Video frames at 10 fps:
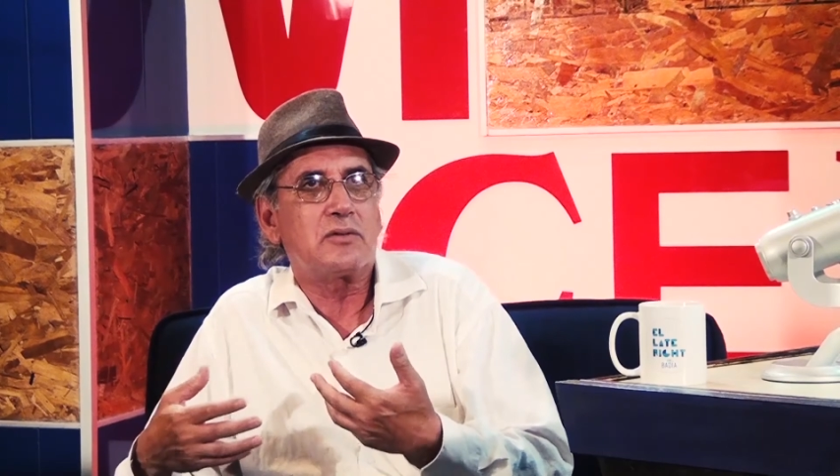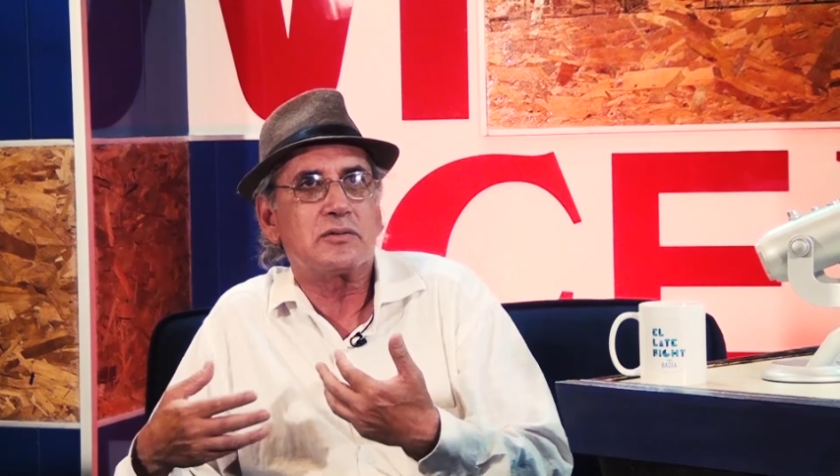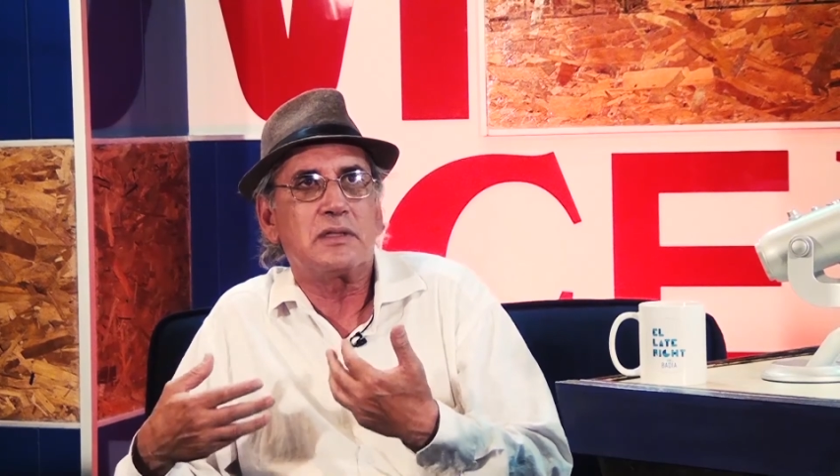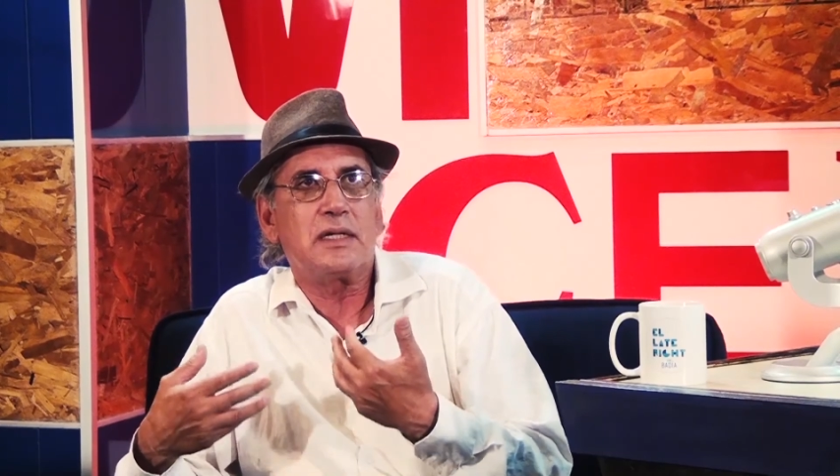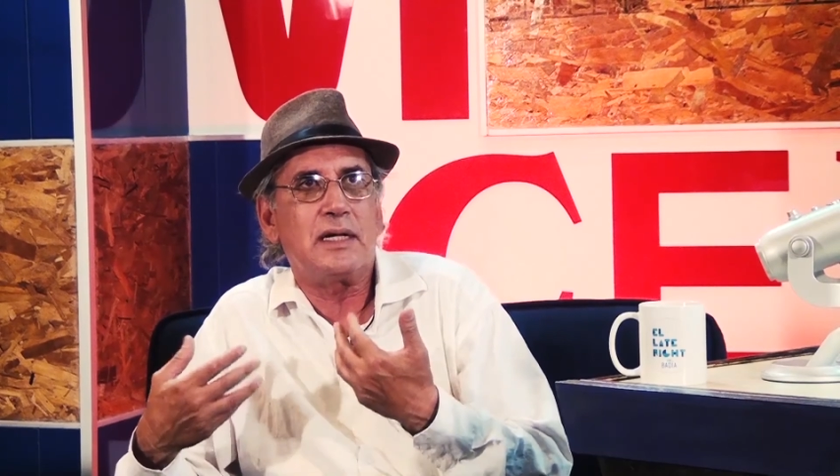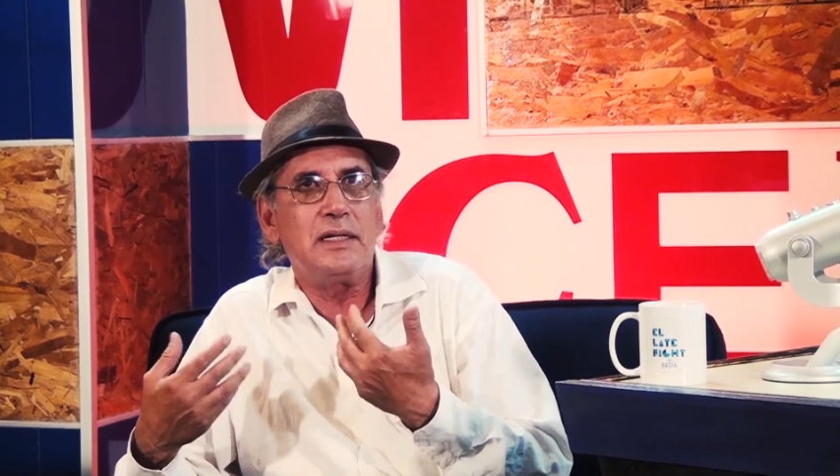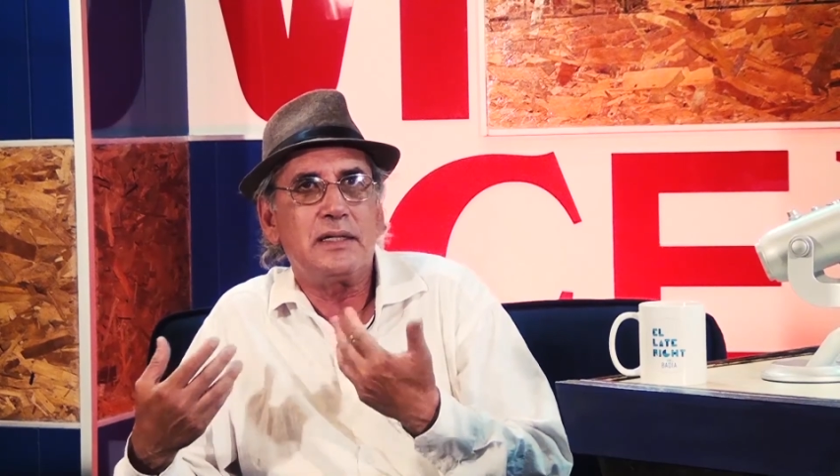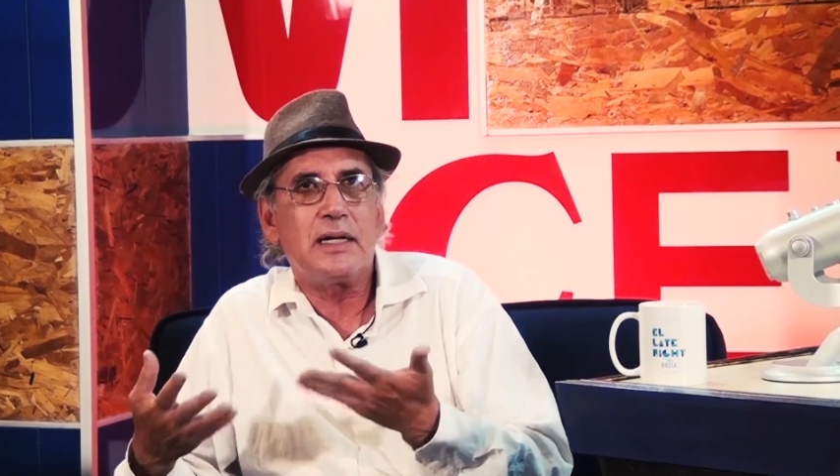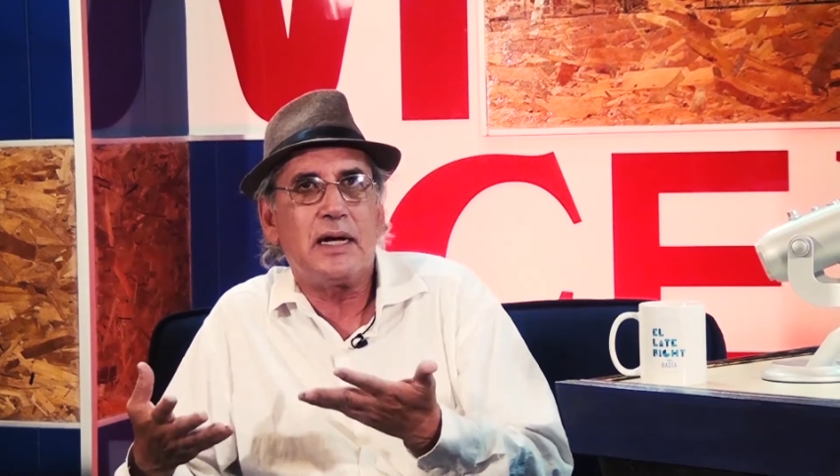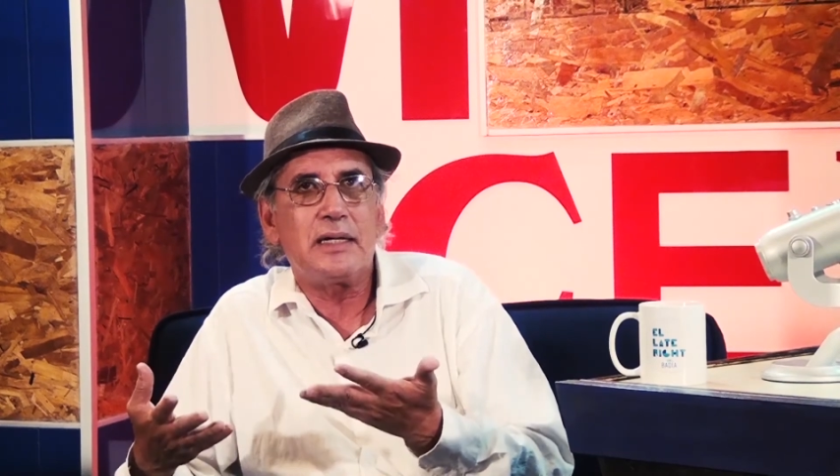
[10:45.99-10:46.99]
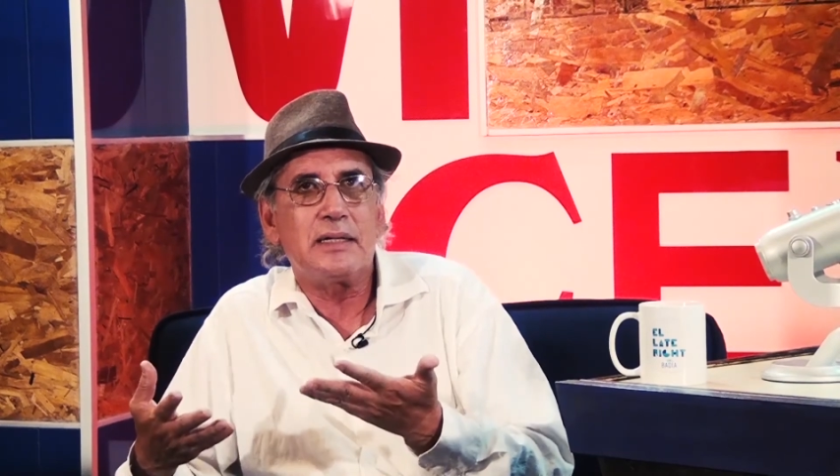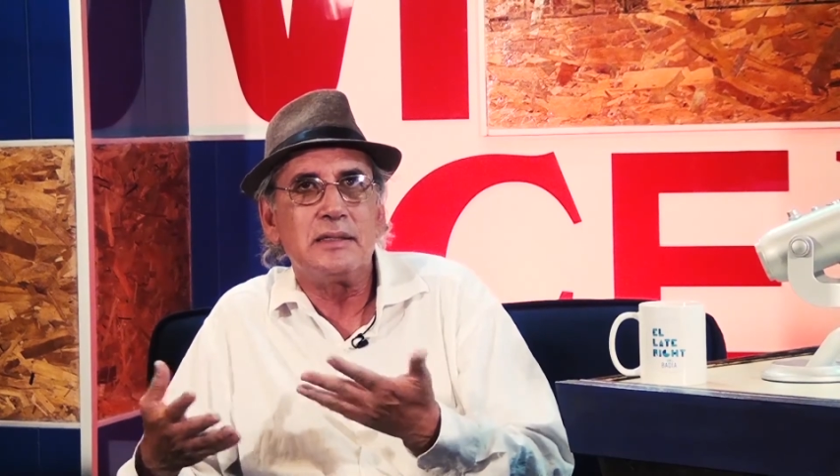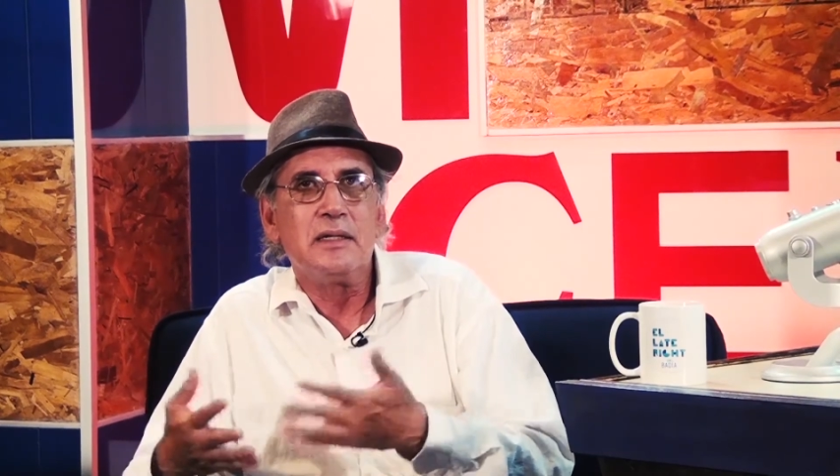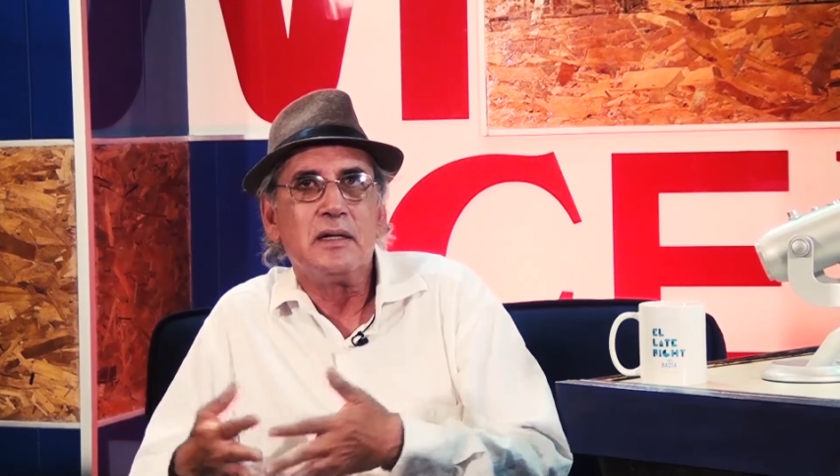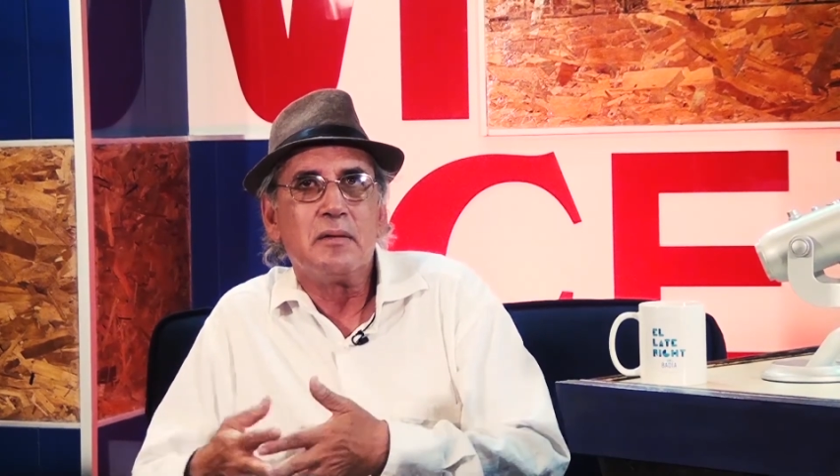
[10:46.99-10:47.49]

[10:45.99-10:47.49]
tus ideas literarias,